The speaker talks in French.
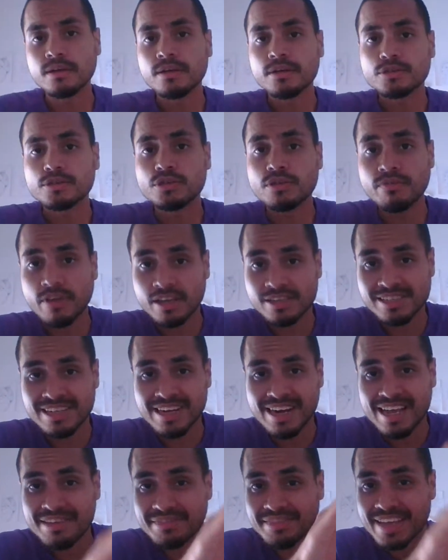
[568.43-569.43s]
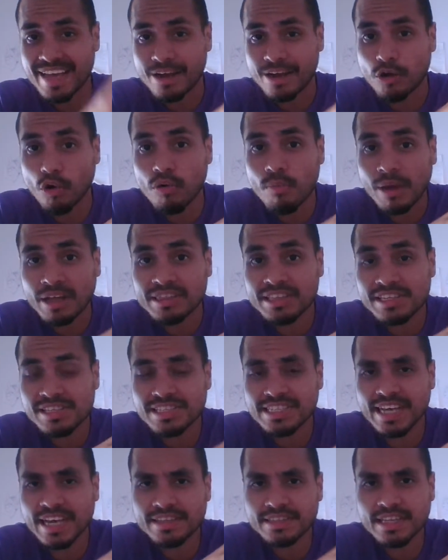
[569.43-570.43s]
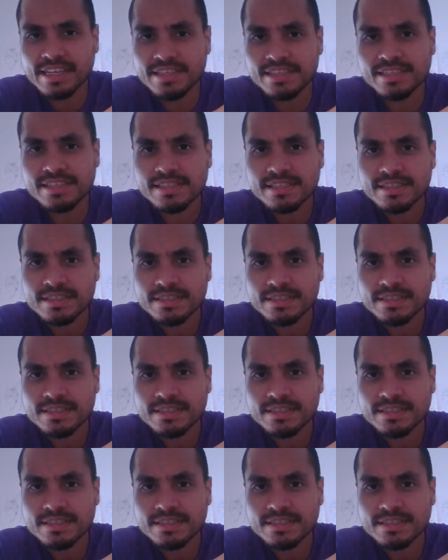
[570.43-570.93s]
Ce verset-là, il vient colmater ce qui a été dit.